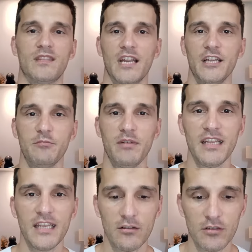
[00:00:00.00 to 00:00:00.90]
Três
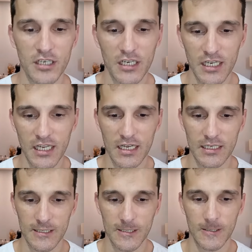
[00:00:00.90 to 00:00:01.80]
brinquedos de
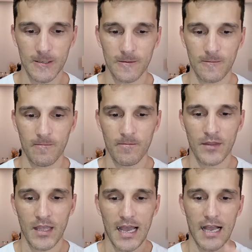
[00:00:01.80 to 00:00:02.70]
criança.
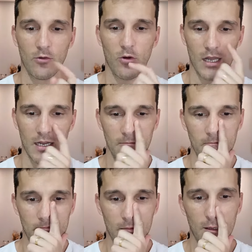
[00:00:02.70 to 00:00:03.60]
Agora
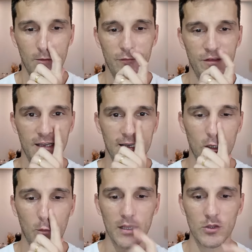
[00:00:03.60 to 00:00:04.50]
fica
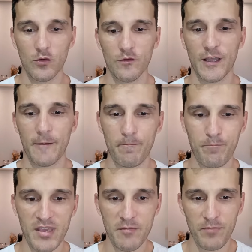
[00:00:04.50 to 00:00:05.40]
aqui uma dúvida:
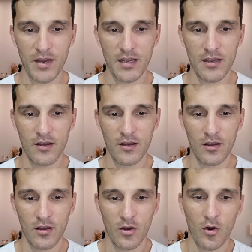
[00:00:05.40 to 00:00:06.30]
pipa
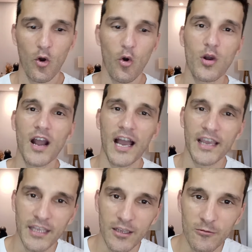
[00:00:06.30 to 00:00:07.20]
ou
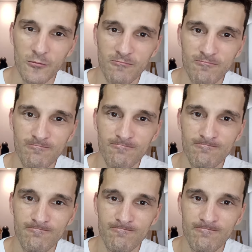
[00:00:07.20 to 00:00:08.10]
carrinho?
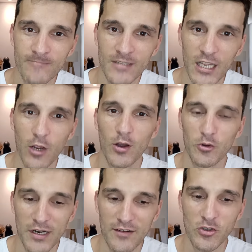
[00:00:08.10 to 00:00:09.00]
Eu
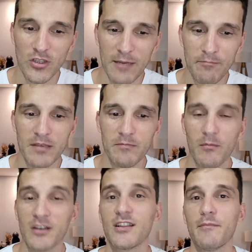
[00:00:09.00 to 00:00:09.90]
adorava soltar pipa,
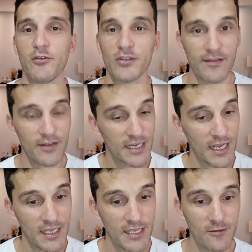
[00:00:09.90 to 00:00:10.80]
mas eu também gostava de
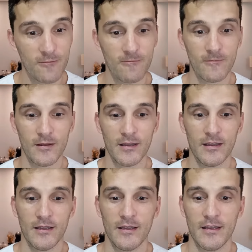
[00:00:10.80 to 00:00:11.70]
carrinho.
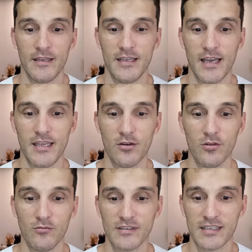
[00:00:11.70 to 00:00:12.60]
E aí eu
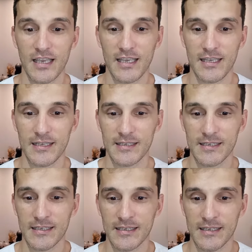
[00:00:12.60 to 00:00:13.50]
não sei.
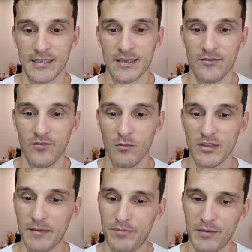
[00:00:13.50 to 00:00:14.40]

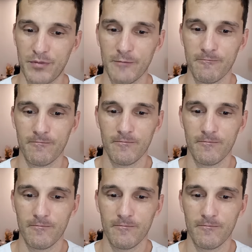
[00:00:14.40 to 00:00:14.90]
Vamos na pipa.